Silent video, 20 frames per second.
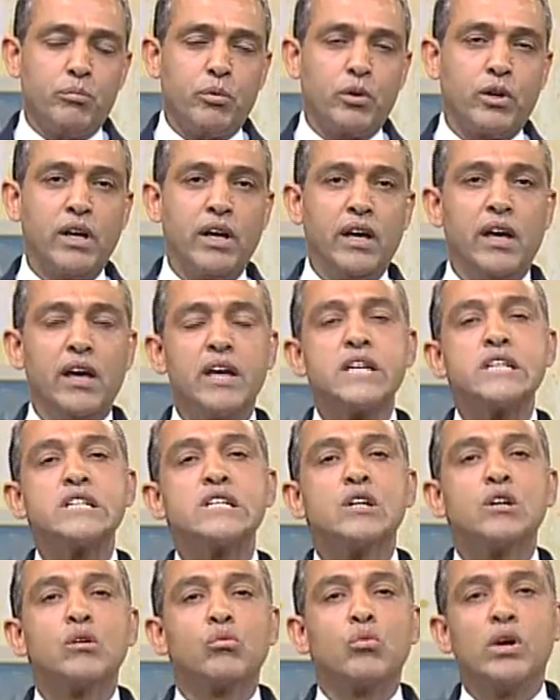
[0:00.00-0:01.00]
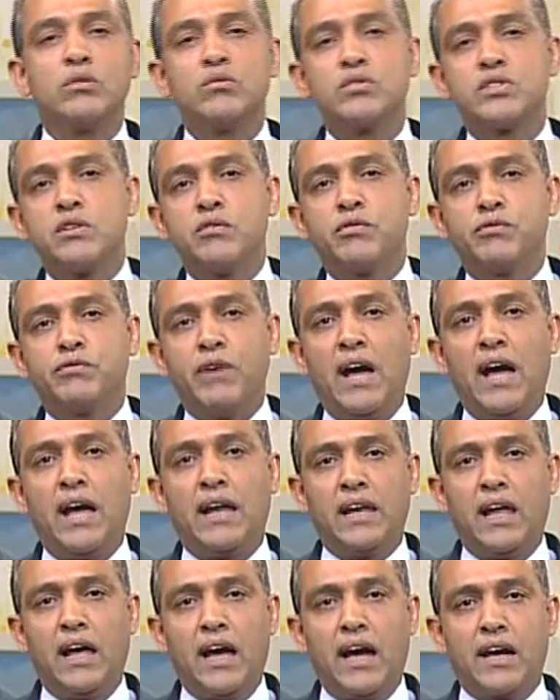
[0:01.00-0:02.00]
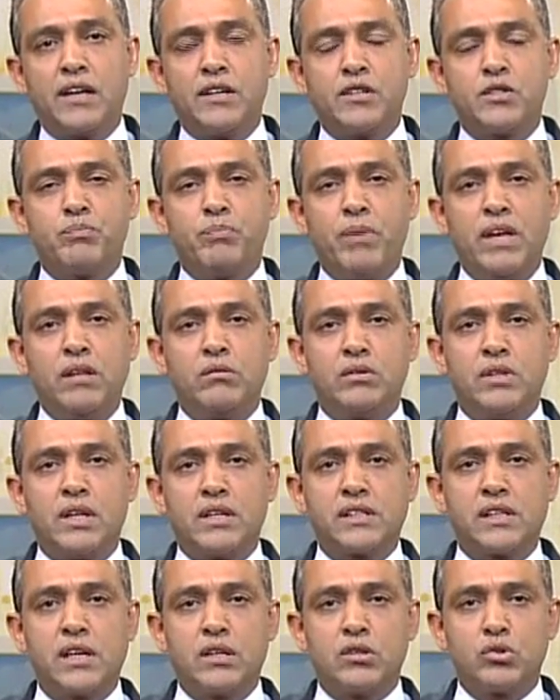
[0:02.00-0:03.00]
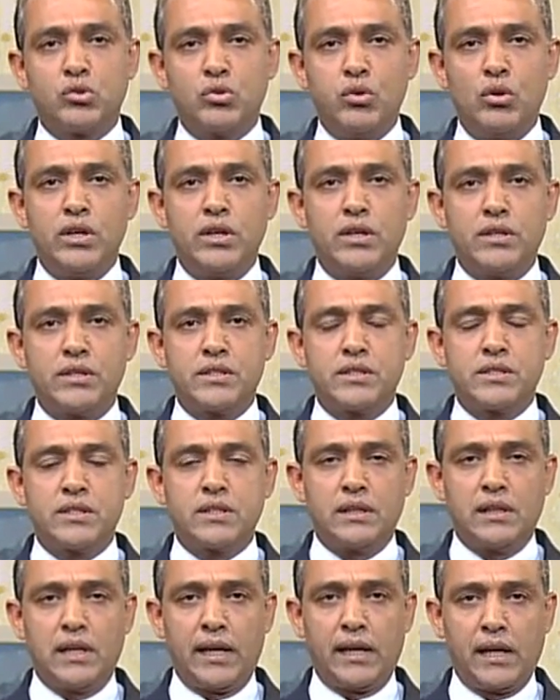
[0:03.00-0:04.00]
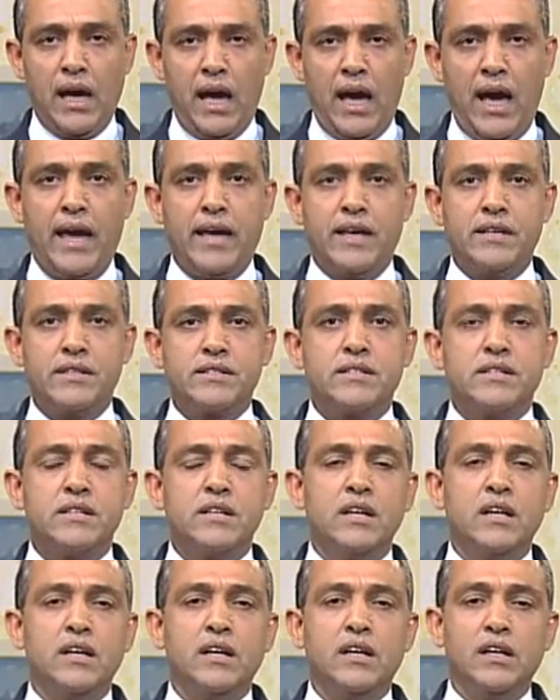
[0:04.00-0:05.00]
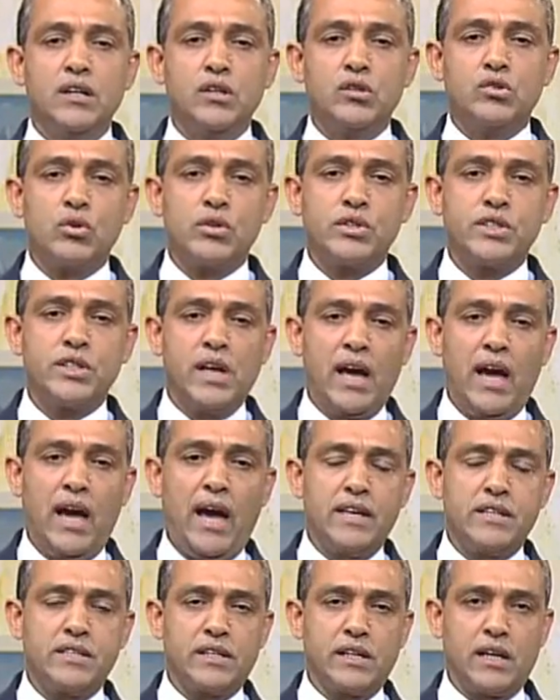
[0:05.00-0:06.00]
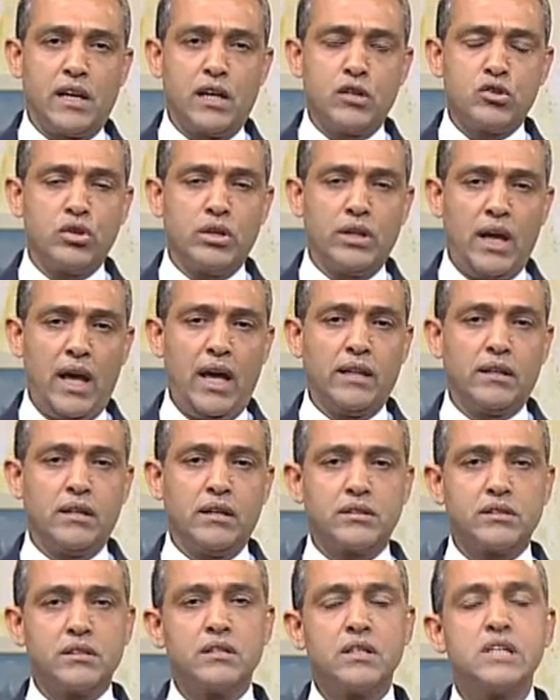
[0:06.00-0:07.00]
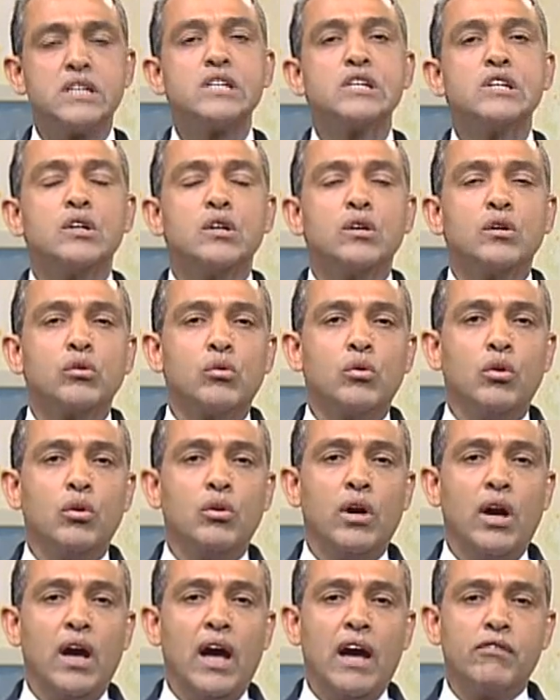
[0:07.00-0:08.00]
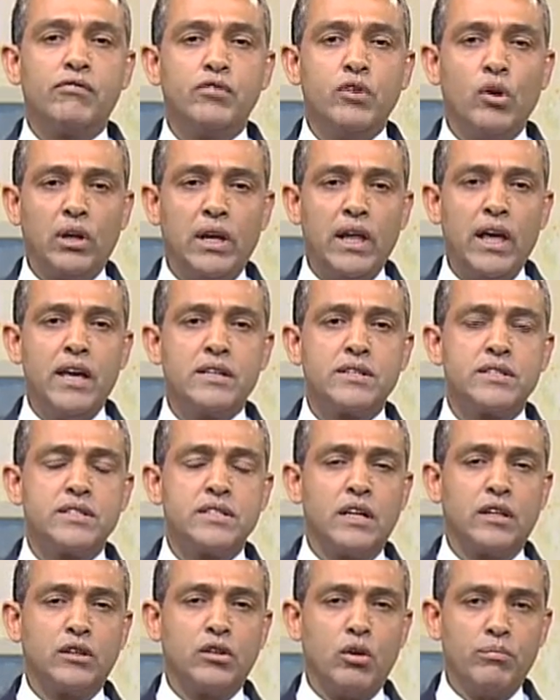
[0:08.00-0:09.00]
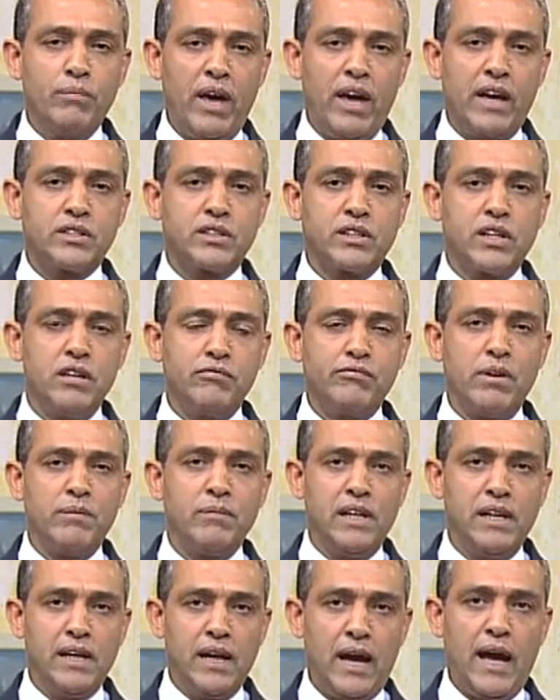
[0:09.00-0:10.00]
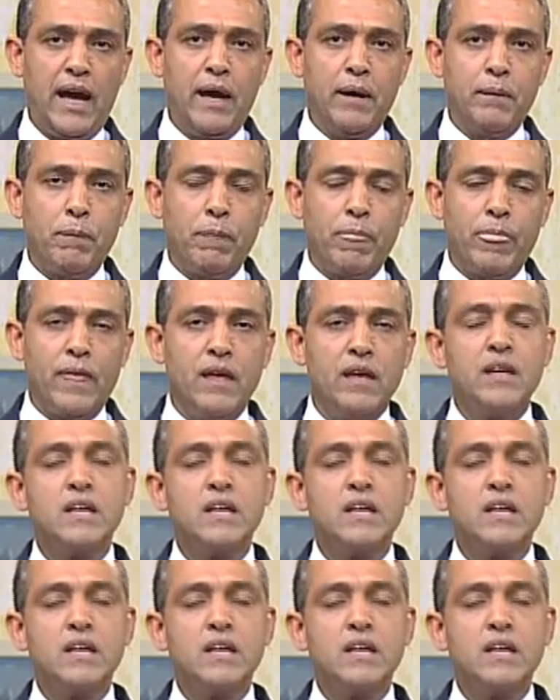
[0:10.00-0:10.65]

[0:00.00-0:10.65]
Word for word: Porque quando se fala a respeito das questões legais e sociais relacionadas com a violência doméstica e familiar,